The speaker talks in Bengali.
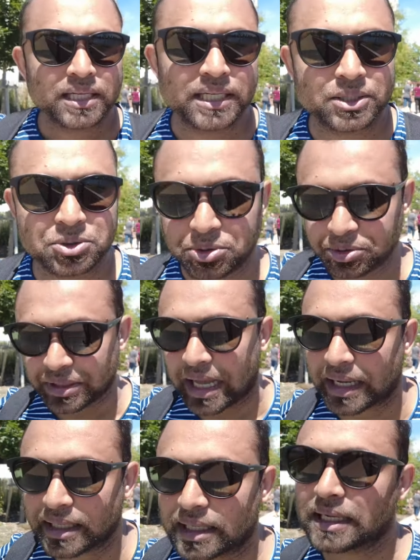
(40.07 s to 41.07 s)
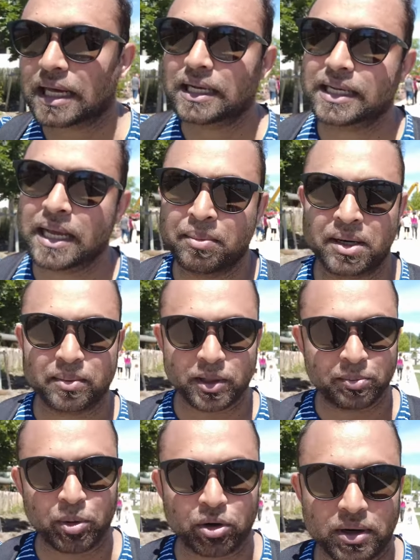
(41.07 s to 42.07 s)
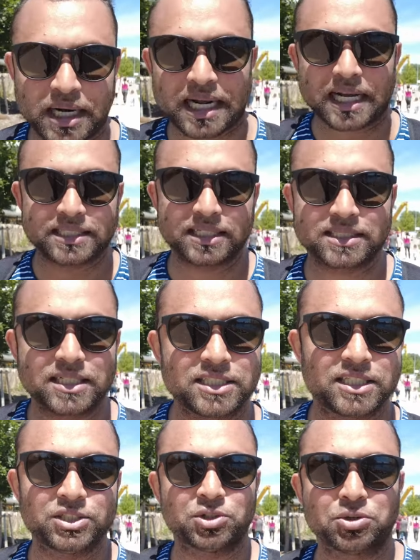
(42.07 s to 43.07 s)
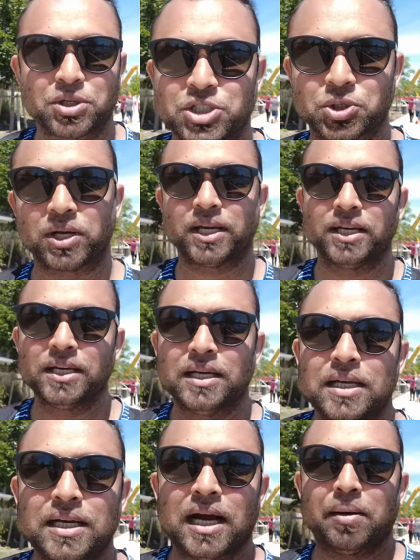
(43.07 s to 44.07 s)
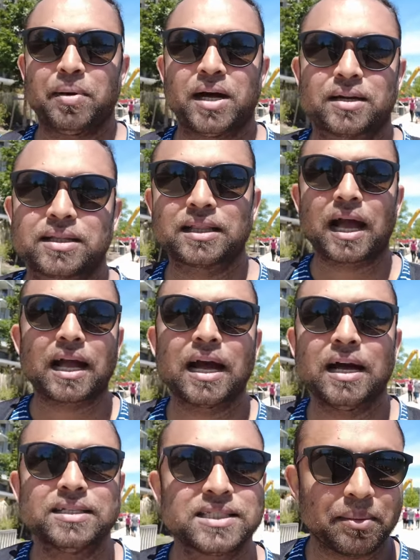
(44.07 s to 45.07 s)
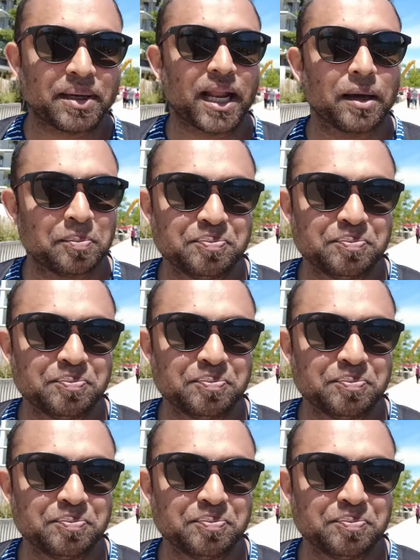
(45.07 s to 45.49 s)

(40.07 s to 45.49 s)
কিন্তু থাক কালকে আমার বড় একটা কাজ আছে সেই জন্য আসলে আমার থাকা যাবে না